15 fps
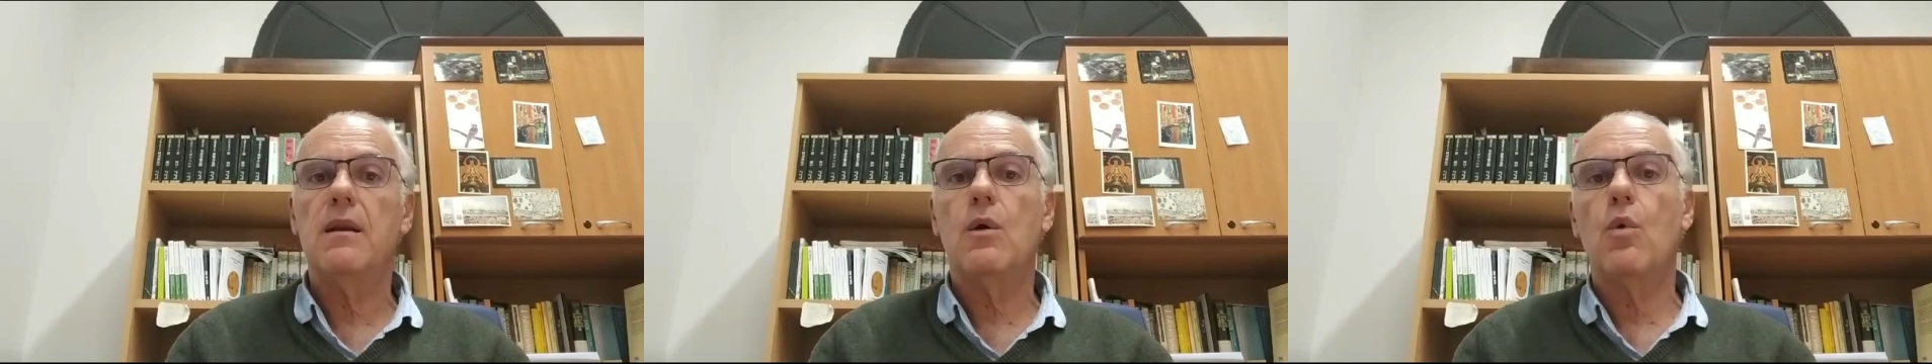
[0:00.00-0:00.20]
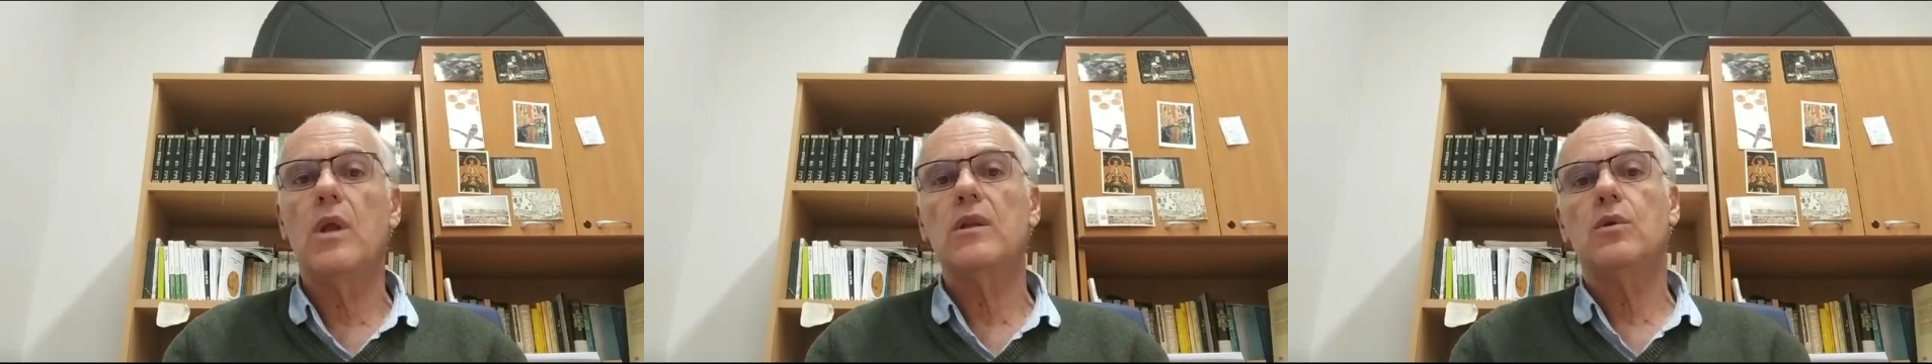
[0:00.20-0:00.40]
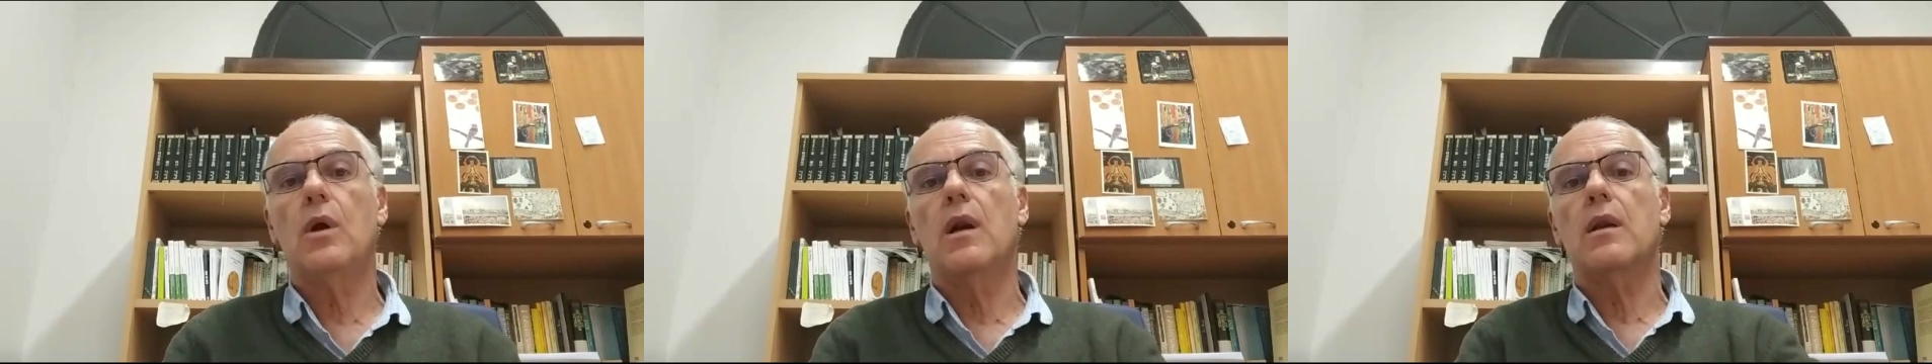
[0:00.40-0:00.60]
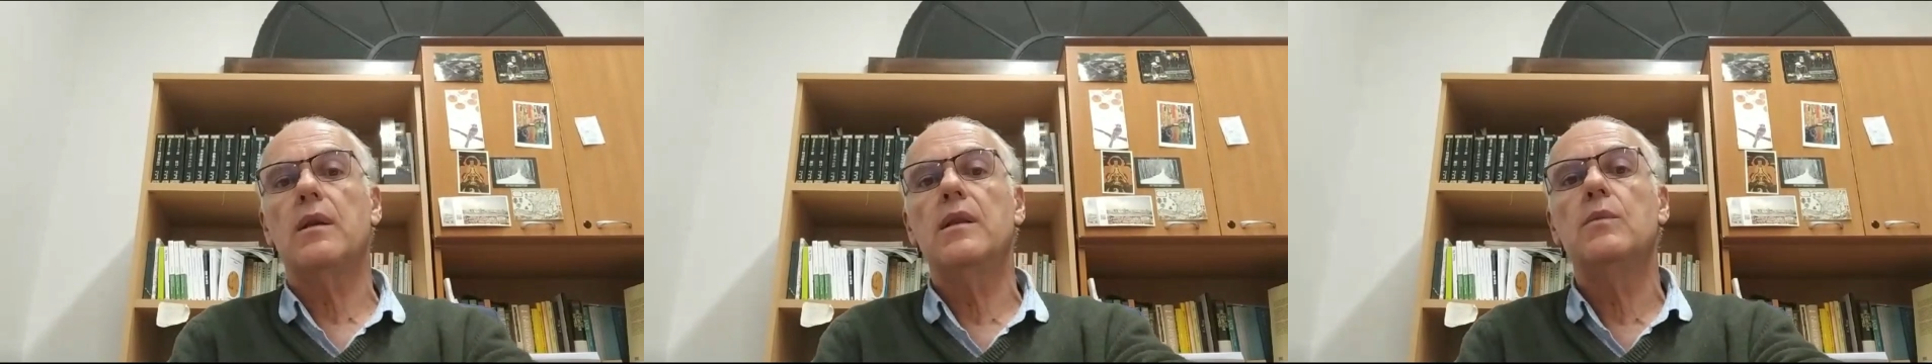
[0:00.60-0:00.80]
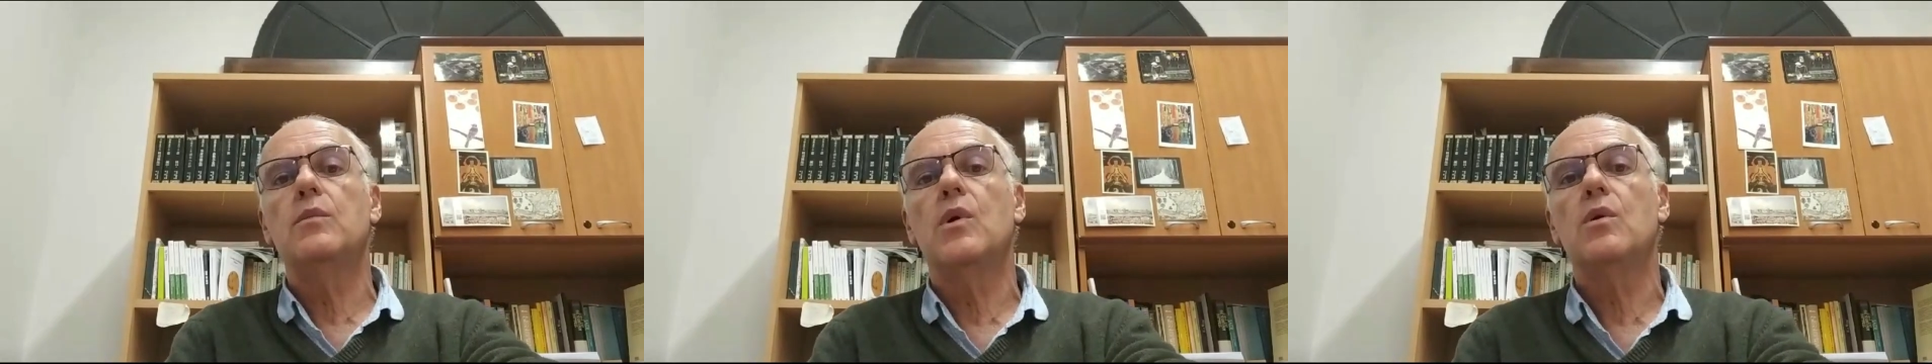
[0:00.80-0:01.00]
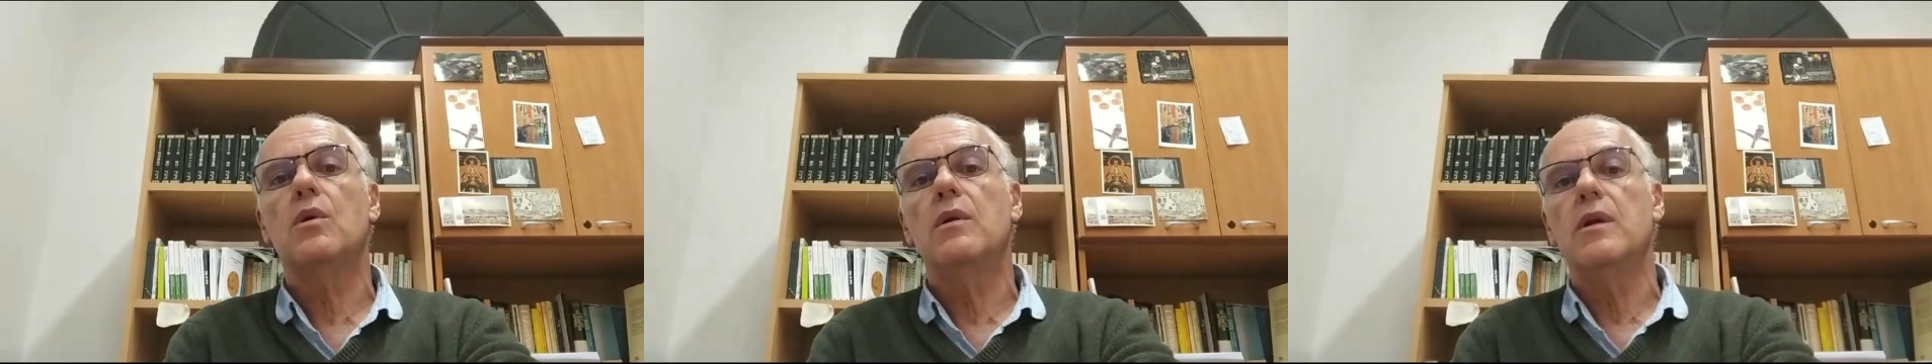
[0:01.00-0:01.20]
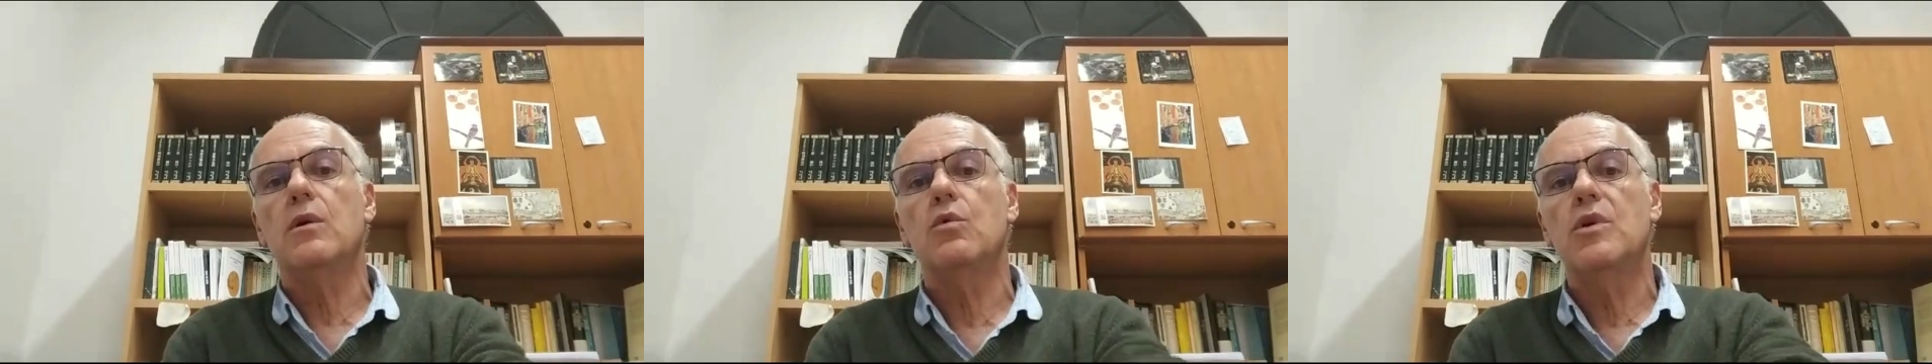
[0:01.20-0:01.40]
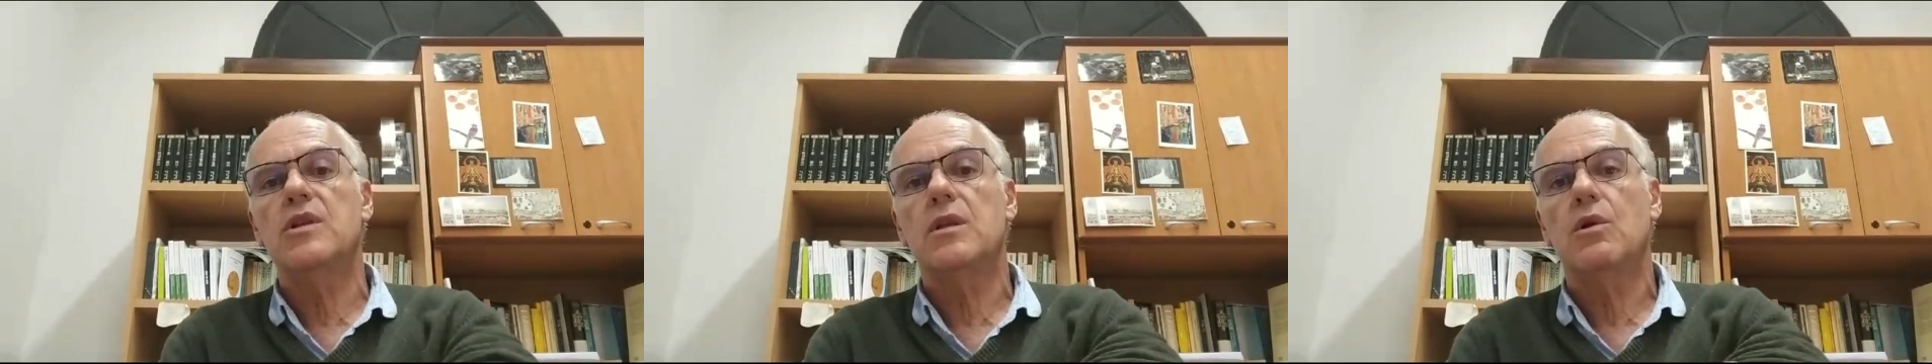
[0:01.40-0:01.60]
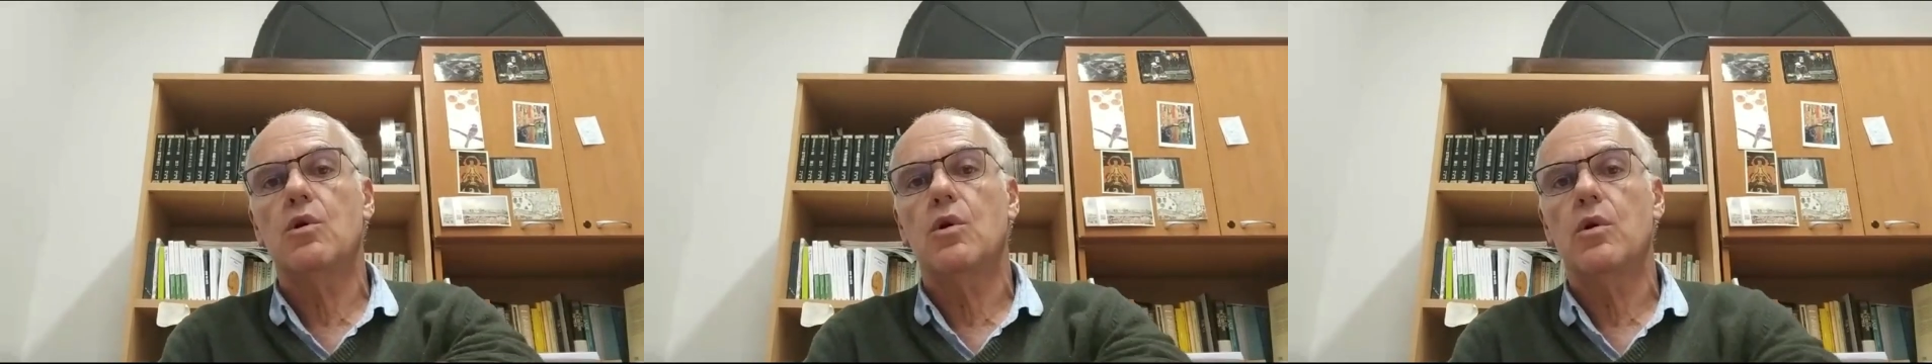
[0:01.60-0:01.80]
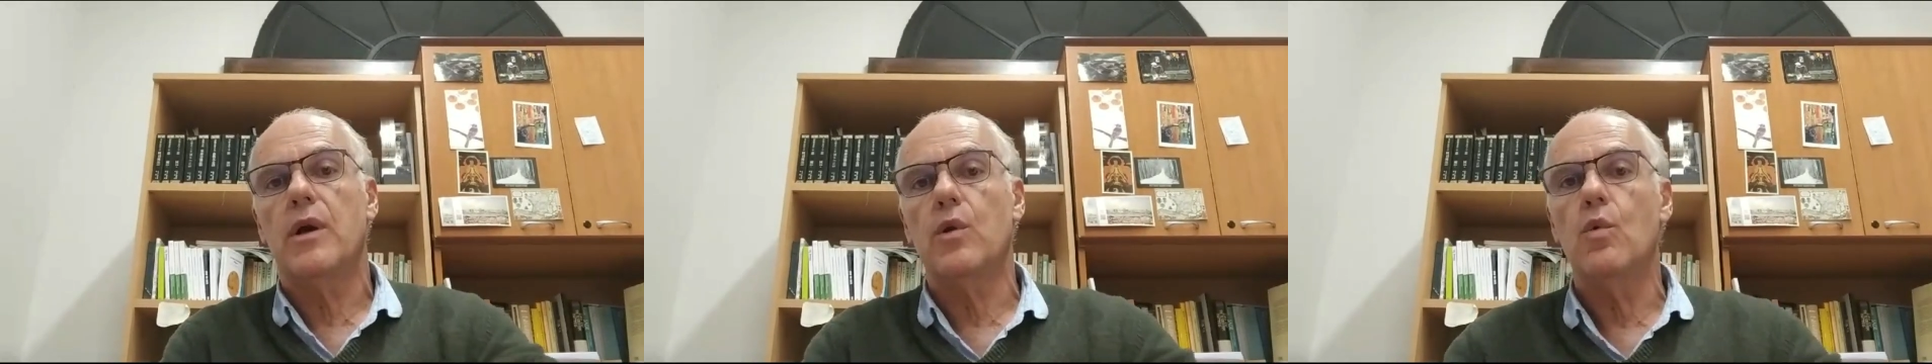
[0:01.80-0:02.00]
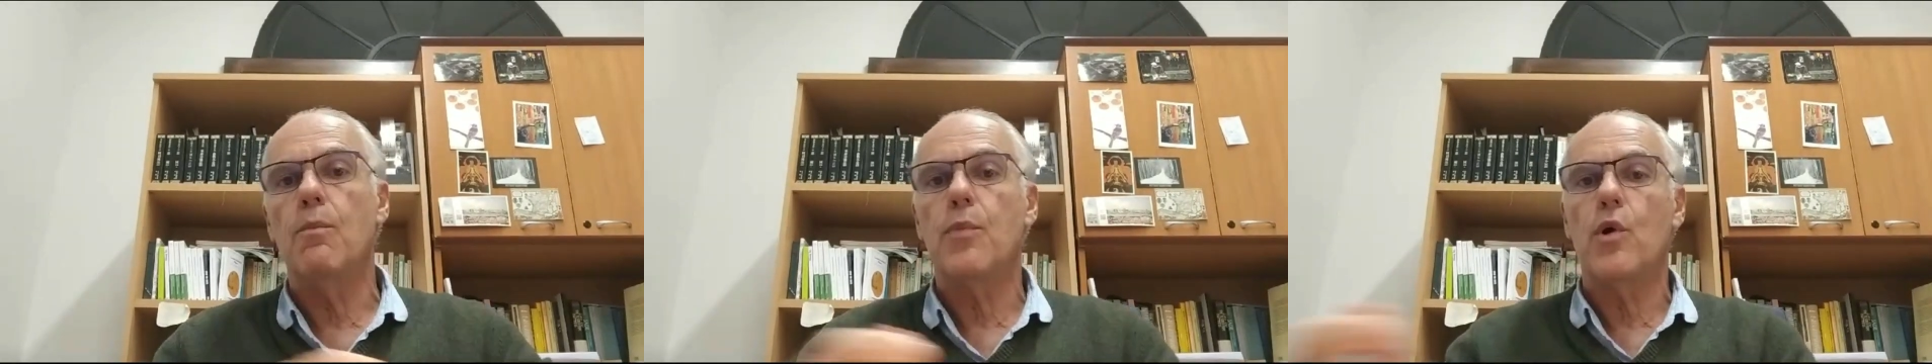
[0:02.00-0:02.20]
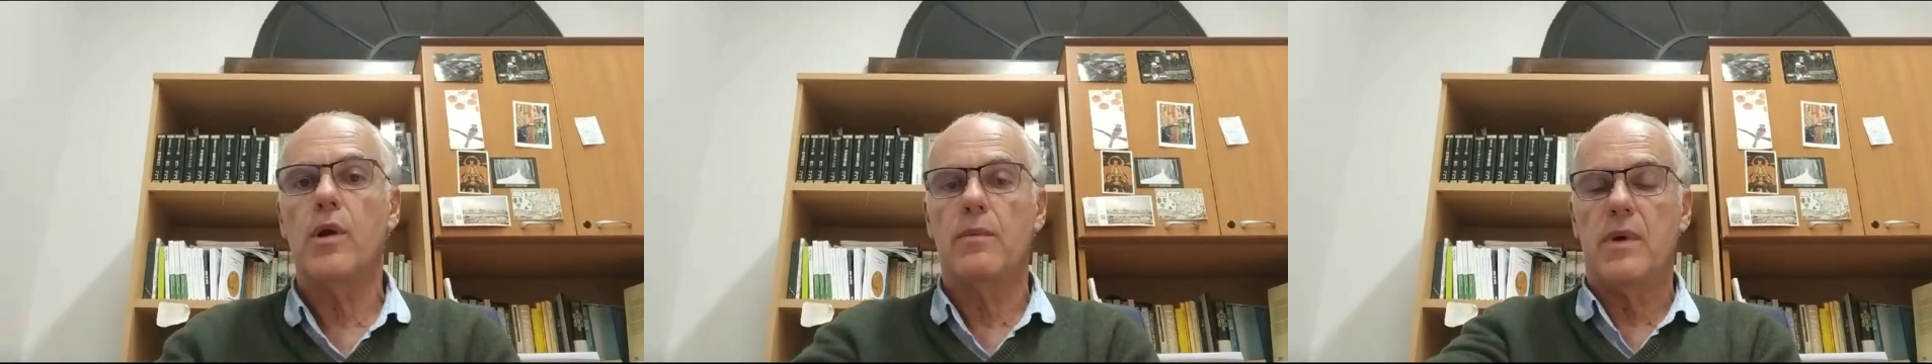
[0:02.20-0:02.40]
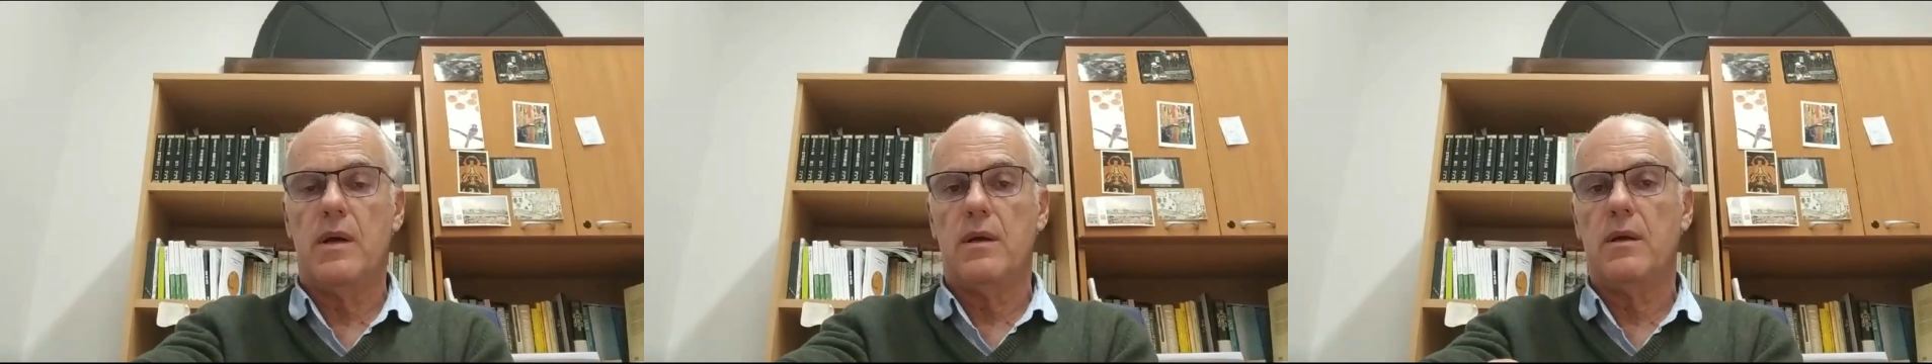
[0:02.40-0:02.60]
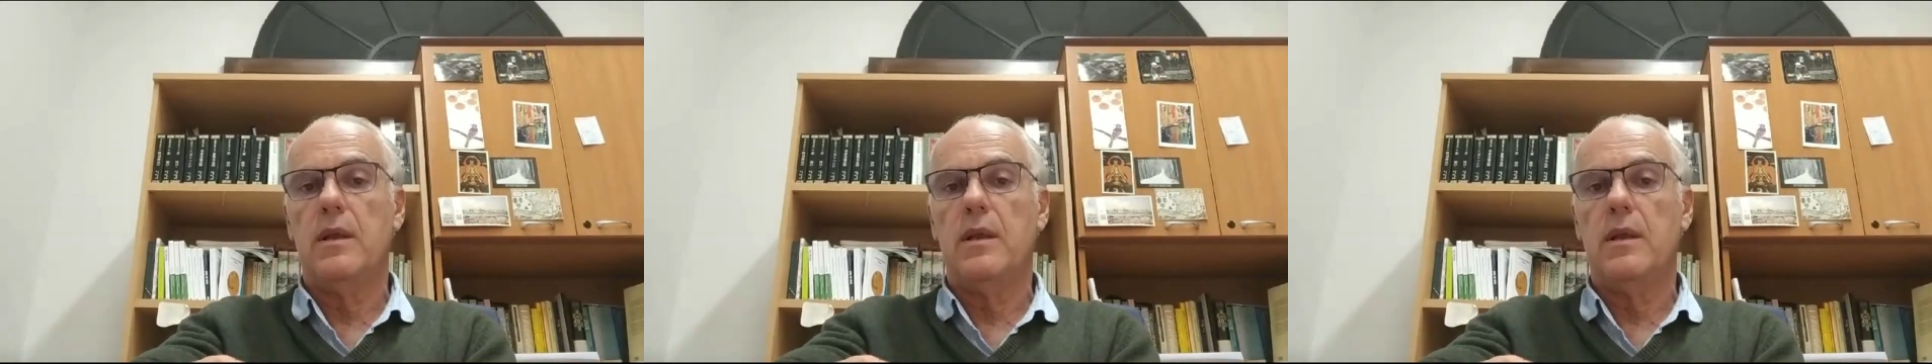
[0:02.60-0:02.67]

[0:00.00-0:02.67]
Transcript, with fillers: cuanto al ritmo lingüístico en un poema.